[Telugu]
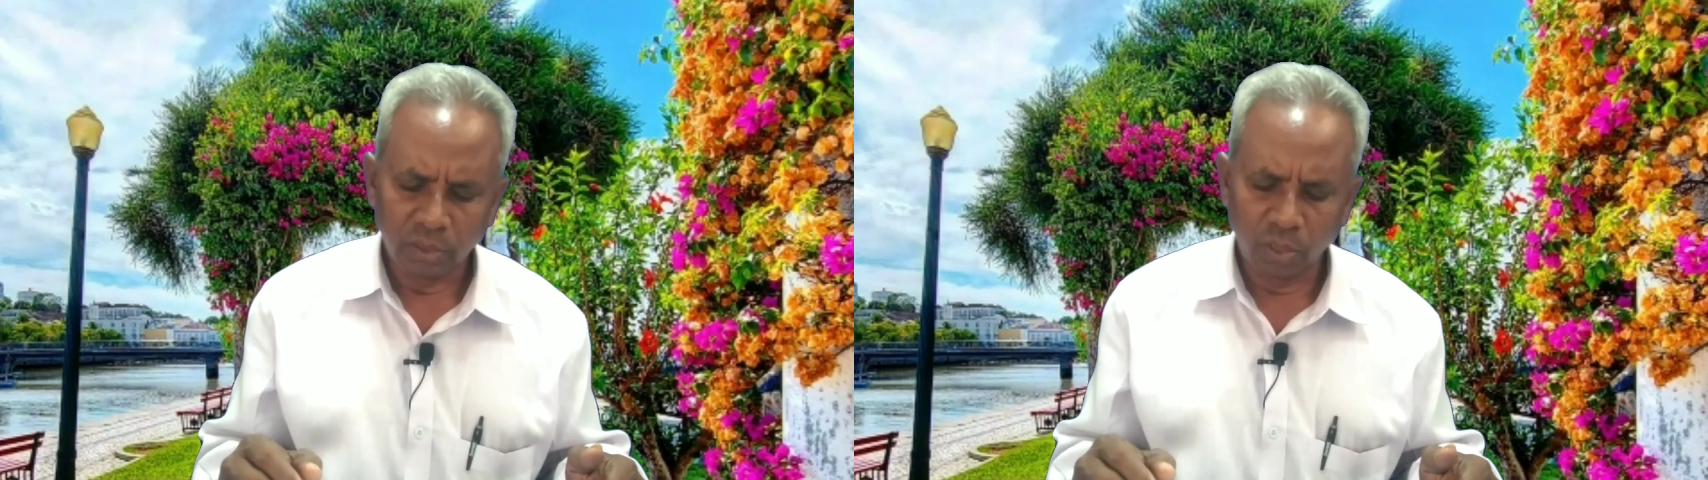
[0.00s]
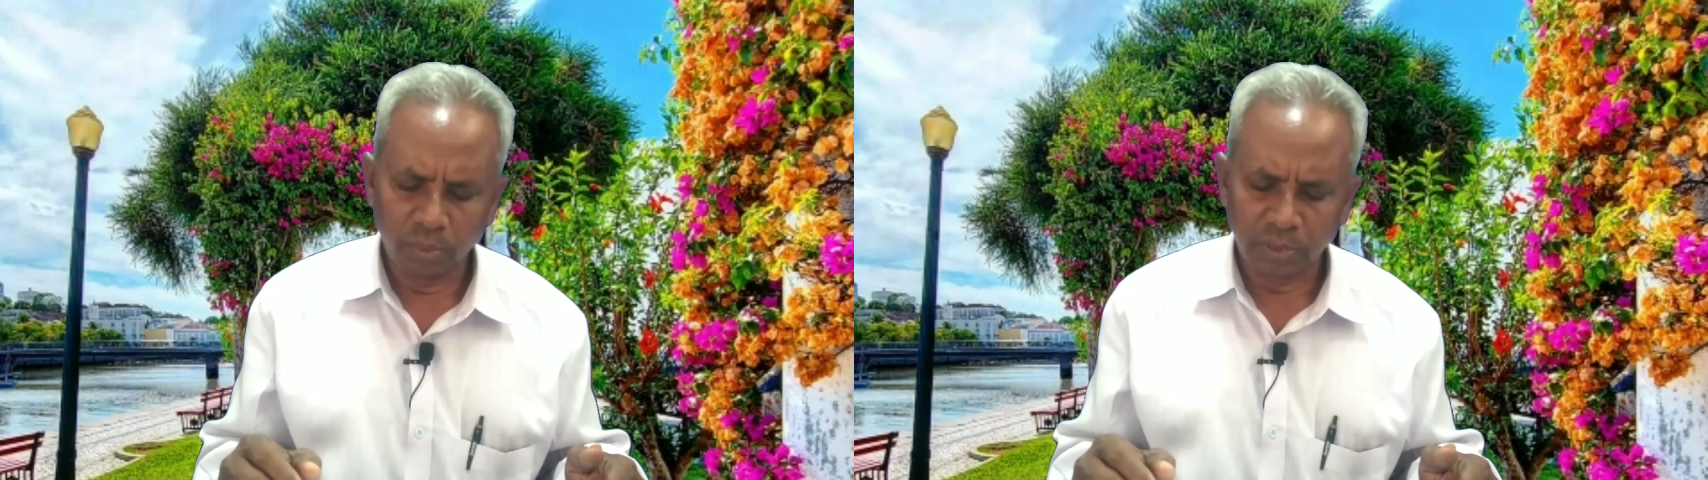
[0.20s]

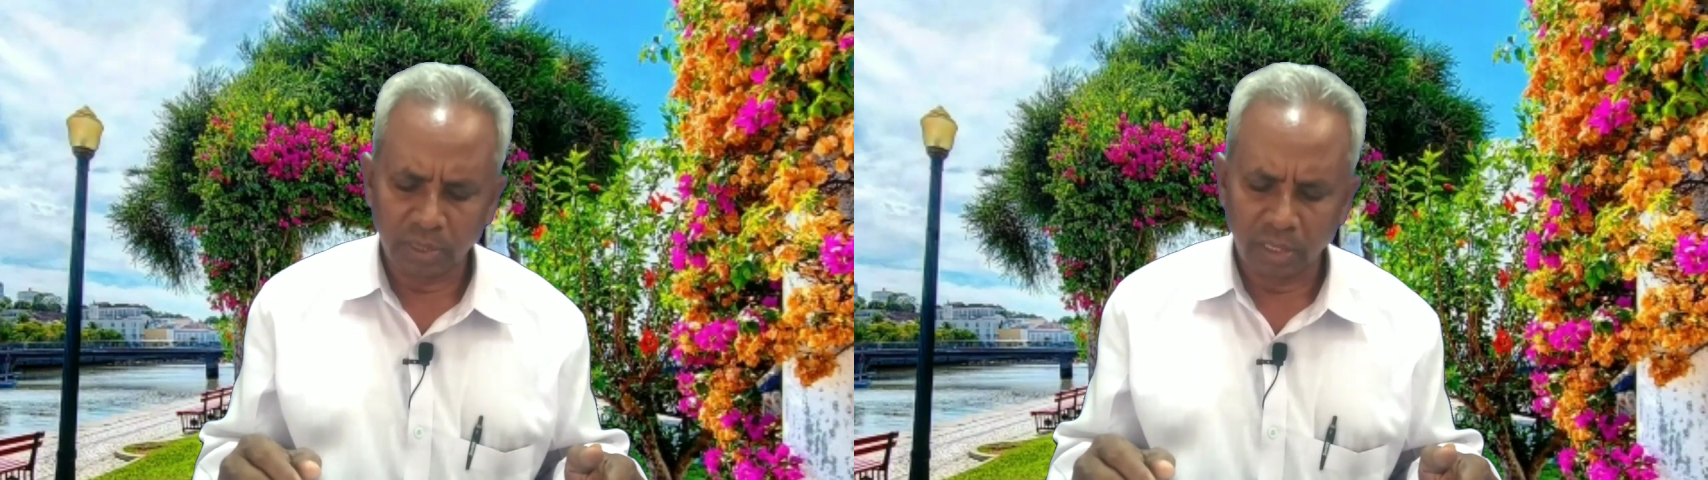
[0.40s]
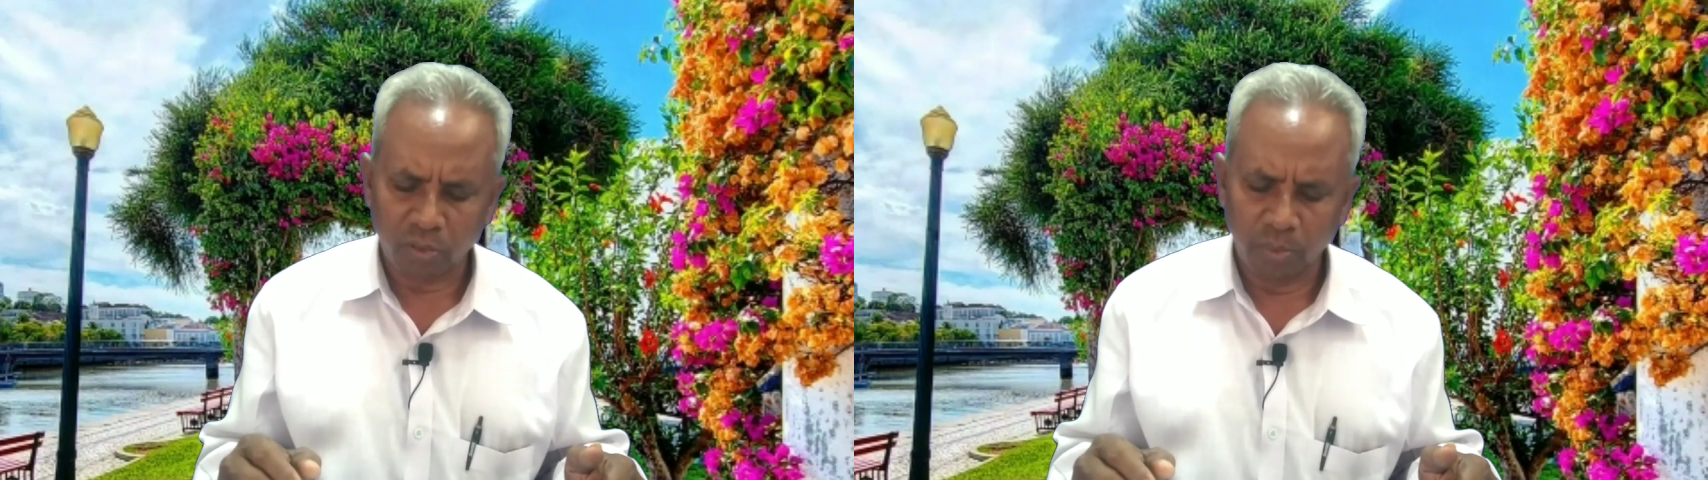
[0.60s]
యోబు
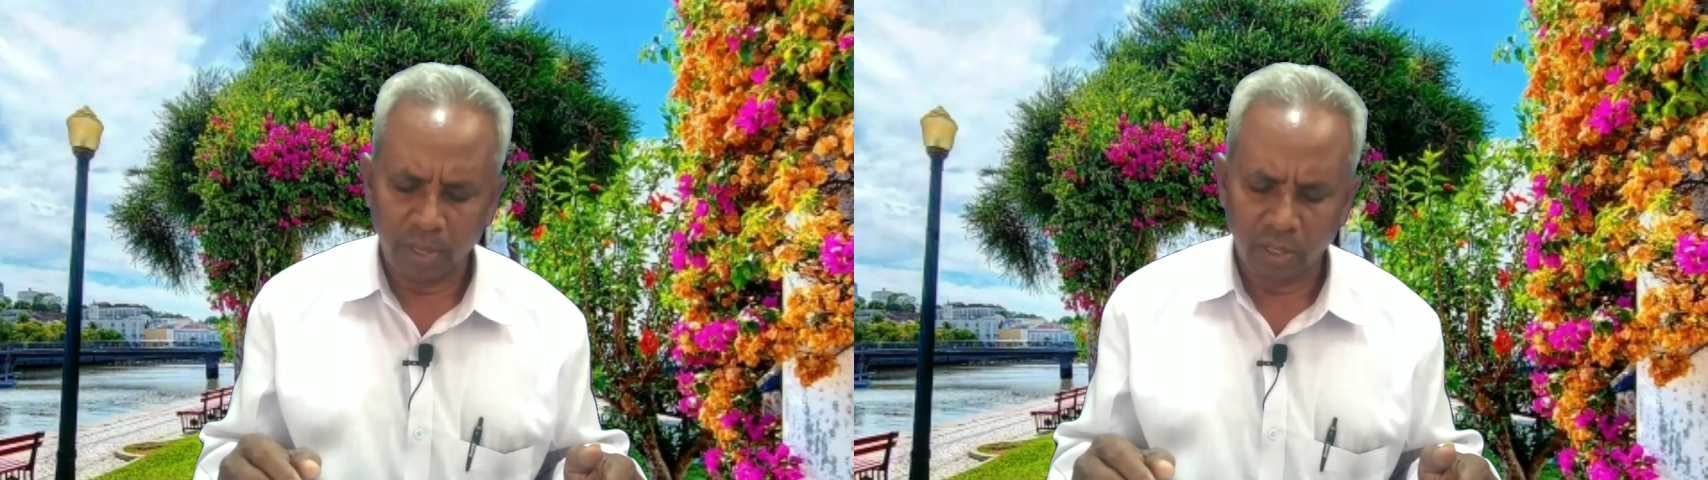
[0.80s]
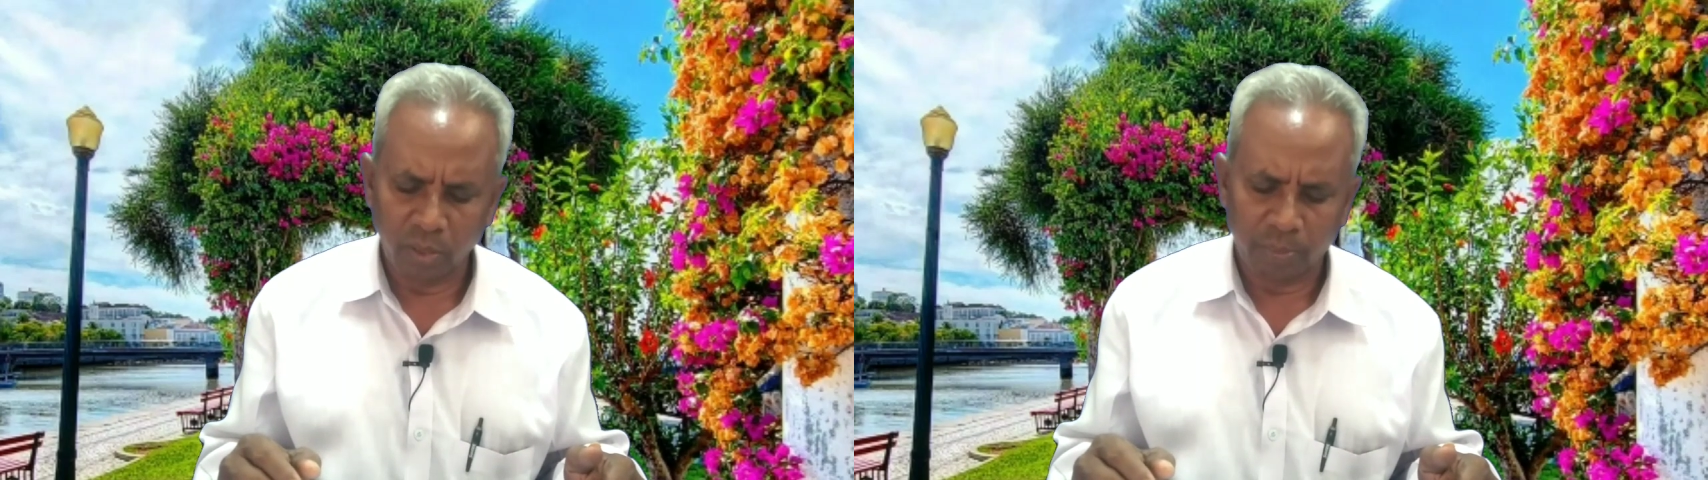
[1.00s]
తన
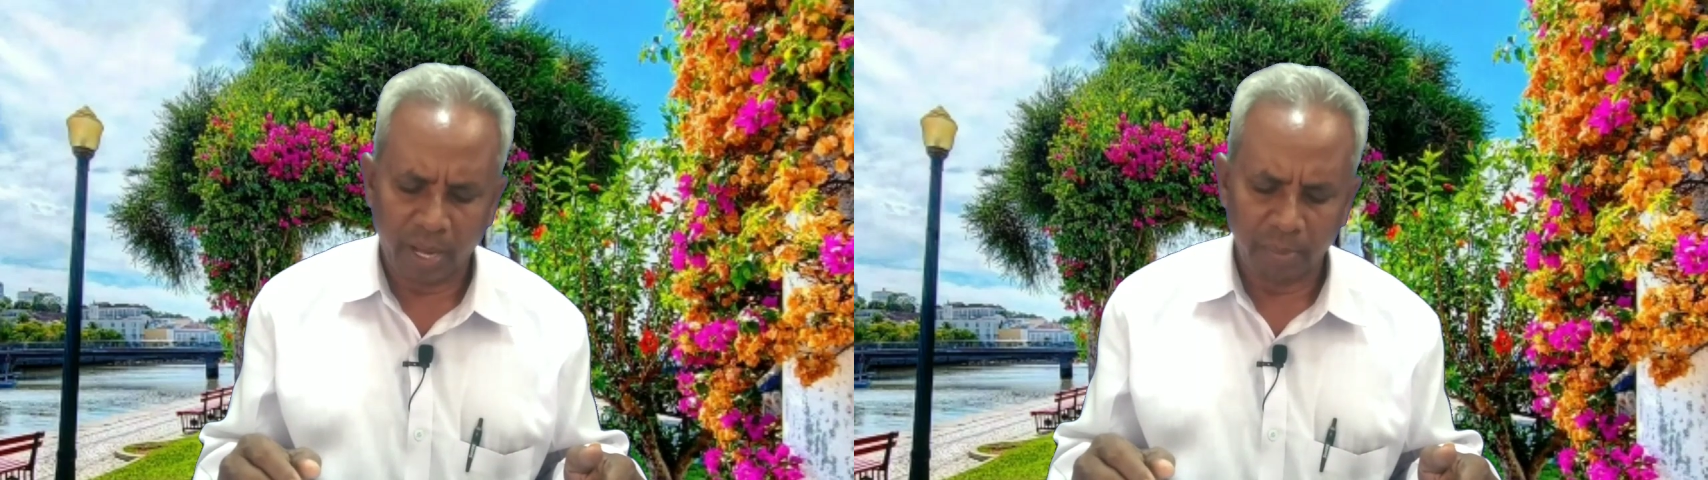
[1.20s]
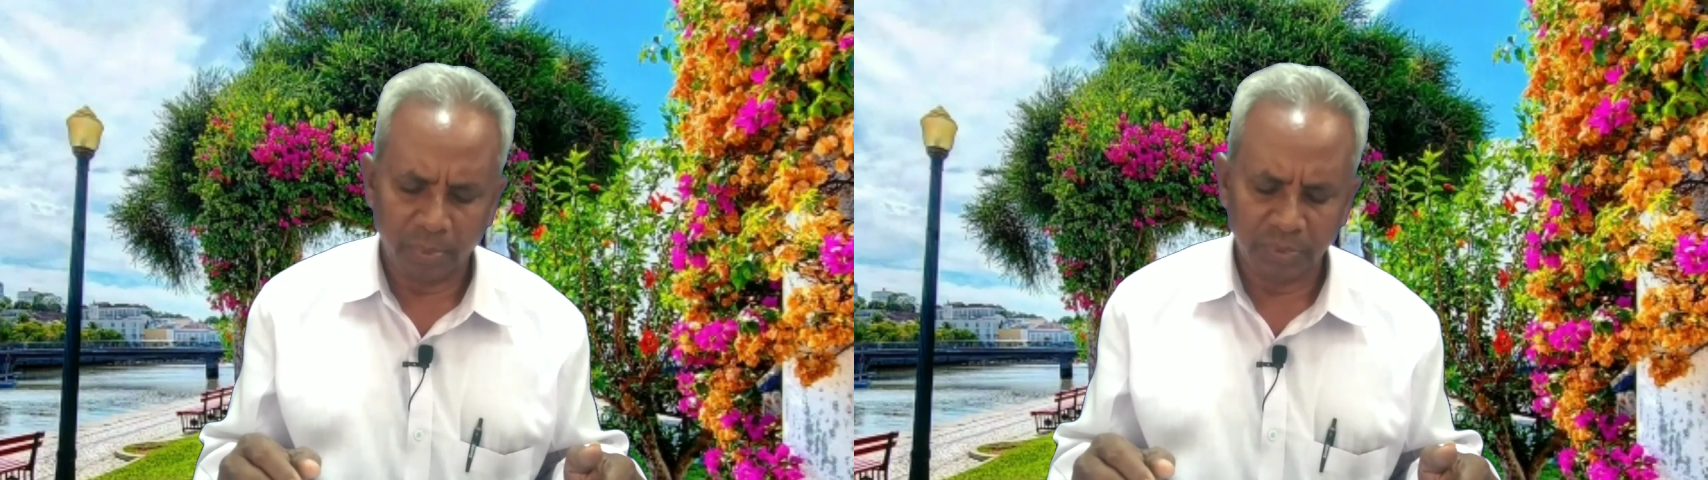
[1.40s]
కుమారులు
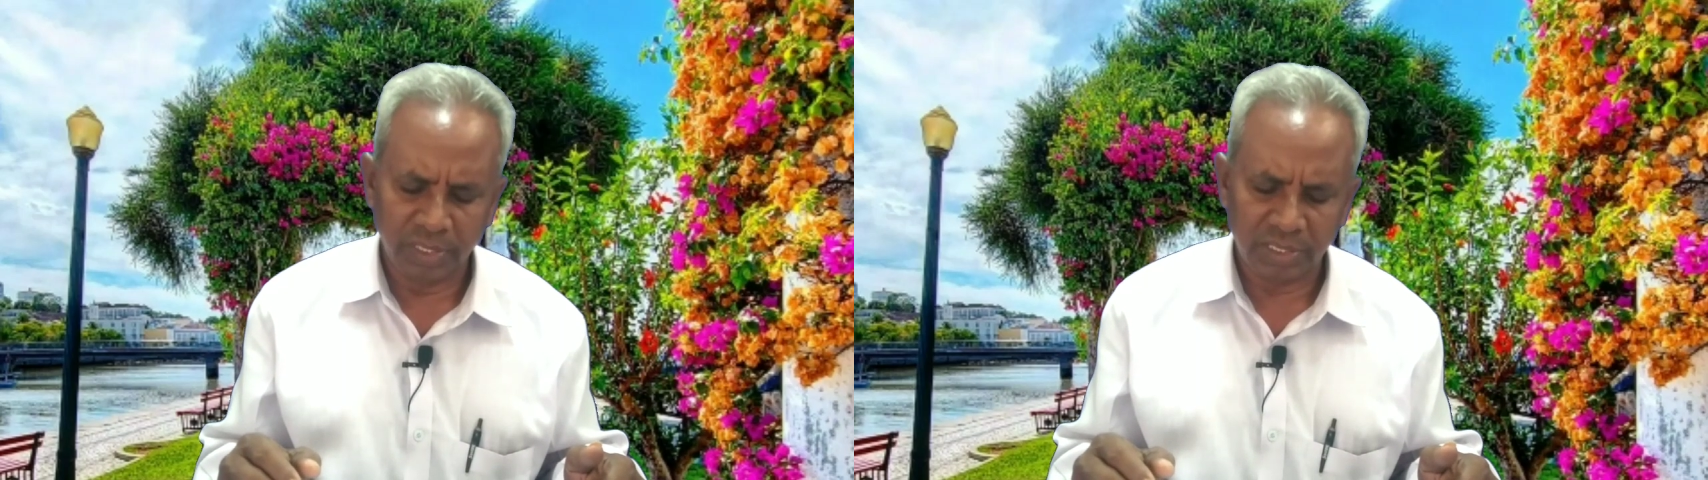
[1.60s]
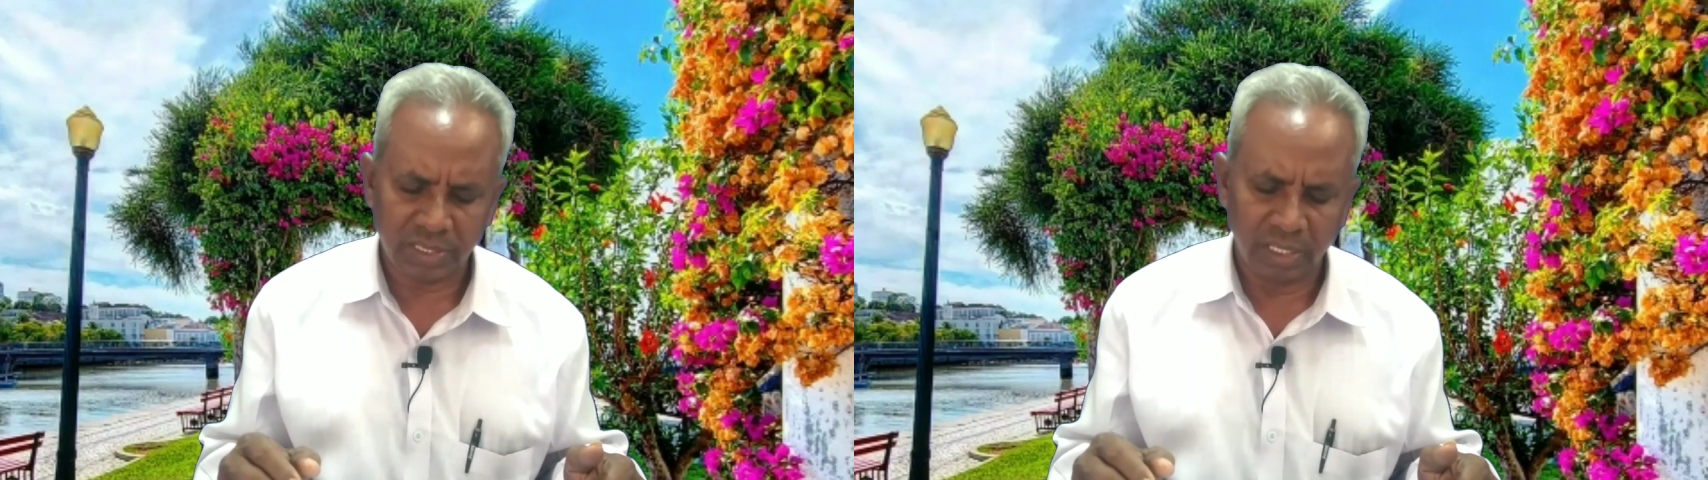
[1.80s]
పాపం
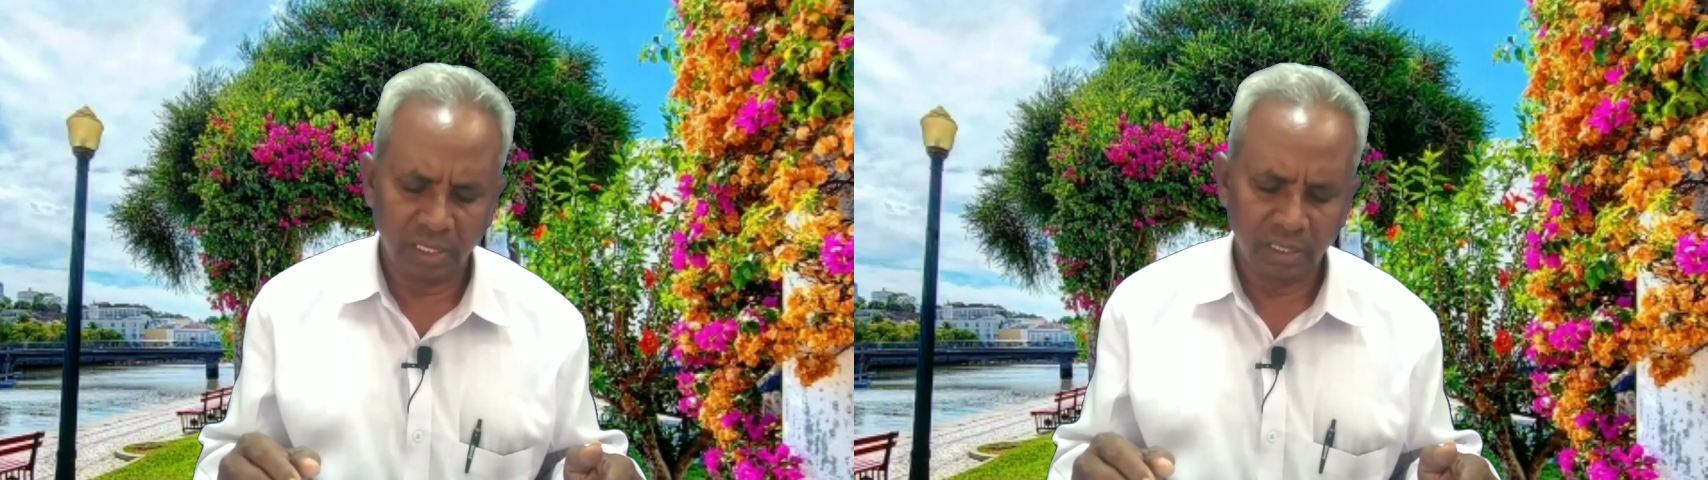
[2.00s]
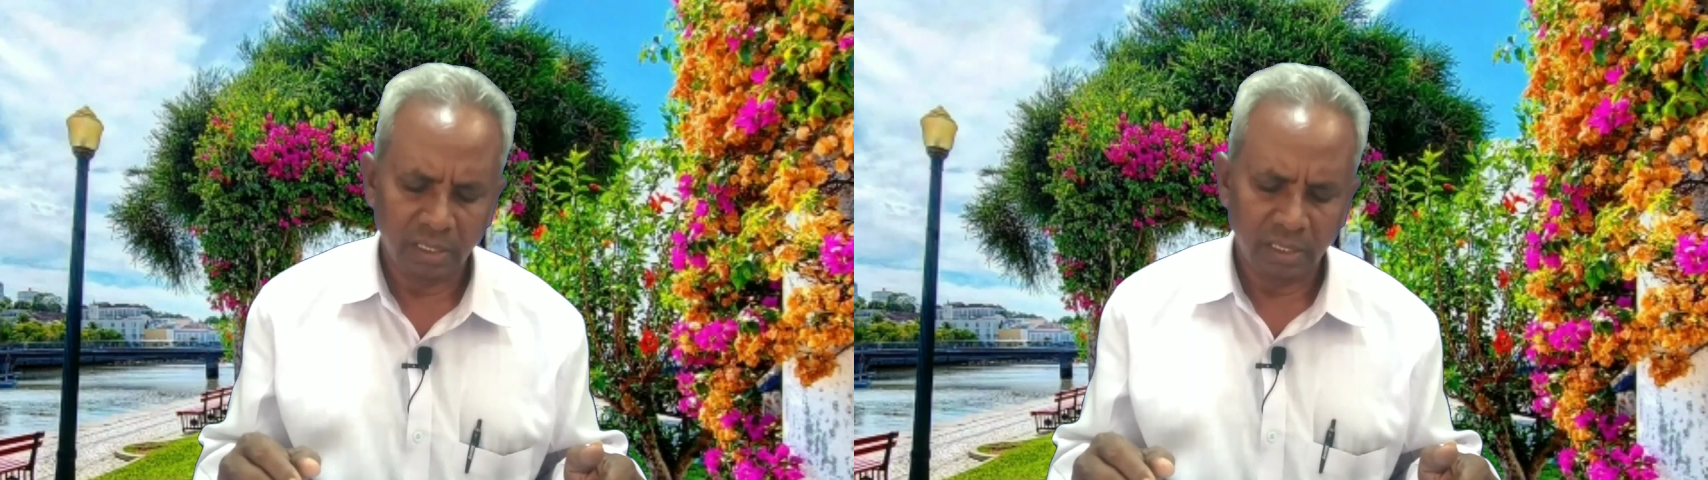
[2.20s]
చేసి